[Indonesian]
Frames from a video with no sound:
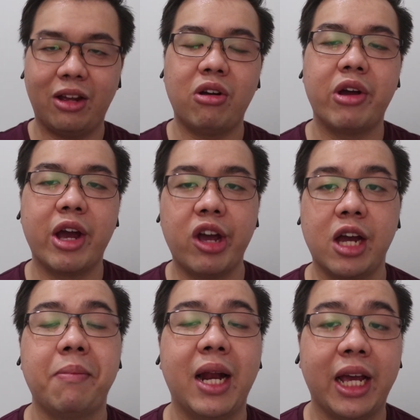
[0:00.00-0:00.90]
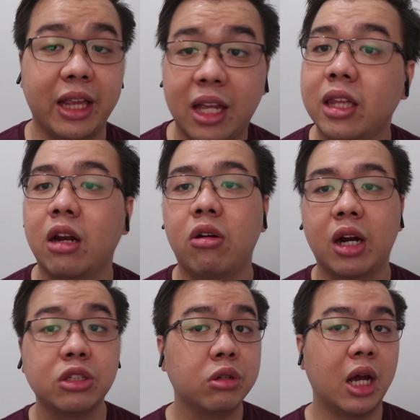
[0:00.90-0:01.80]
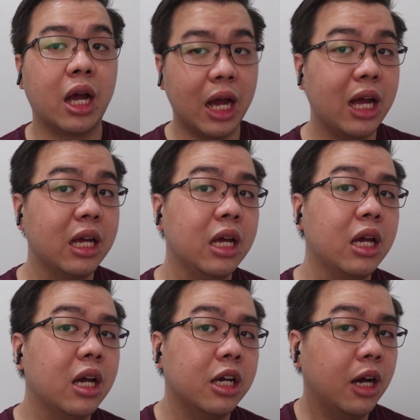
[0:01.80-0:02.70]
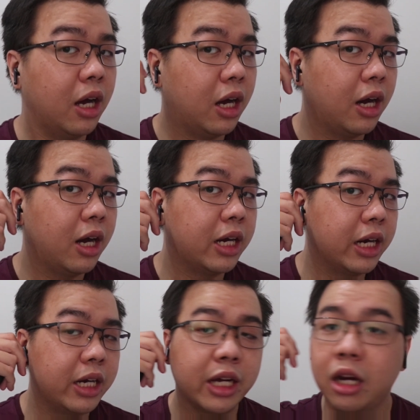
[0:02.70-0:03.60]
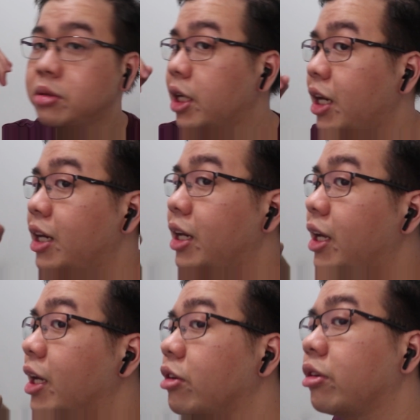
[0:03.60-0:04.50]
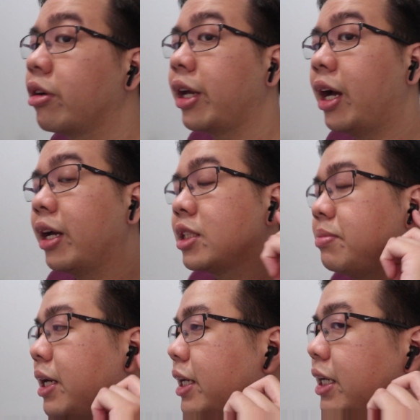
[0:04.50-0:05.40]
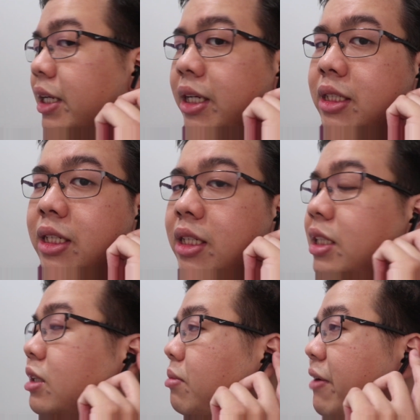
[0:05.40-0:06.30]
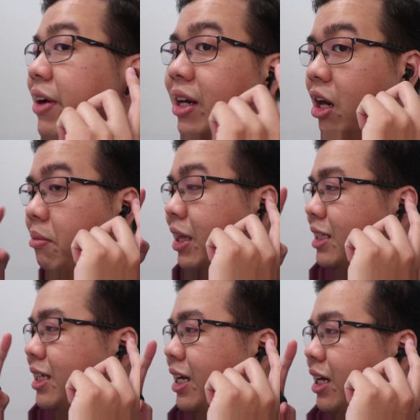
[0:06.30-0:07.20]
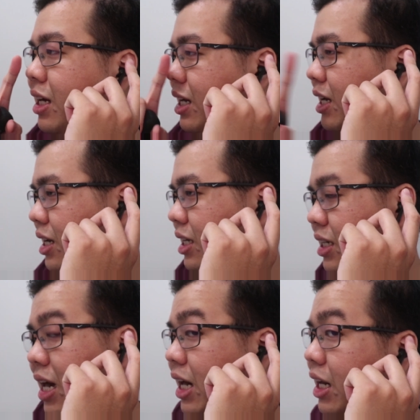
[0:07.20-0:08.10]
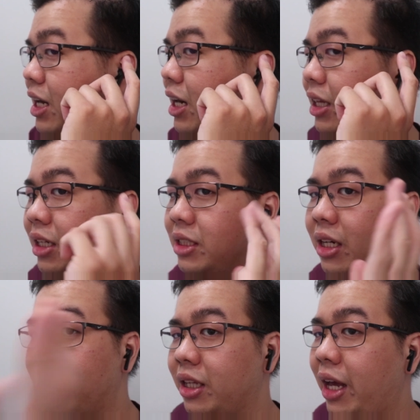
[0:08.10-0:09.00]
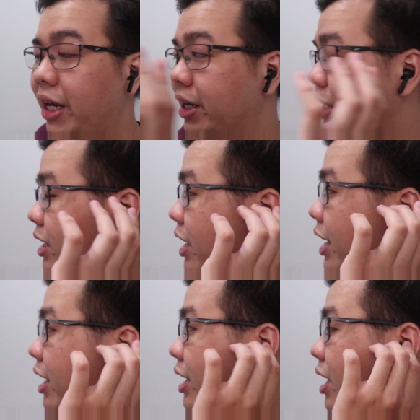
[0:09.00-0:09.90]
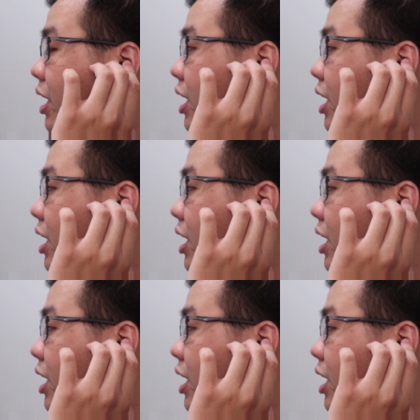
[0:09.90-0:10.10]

goyang-goyang kepala kita terlalu keras juga nggak Uh, dan ini kalau misalnya kalian lihat untuk yang sebelah kiri, jadi ini maafkan kalau mata saya agak ke kanan karena tadi saya lihat layar ya, layarnya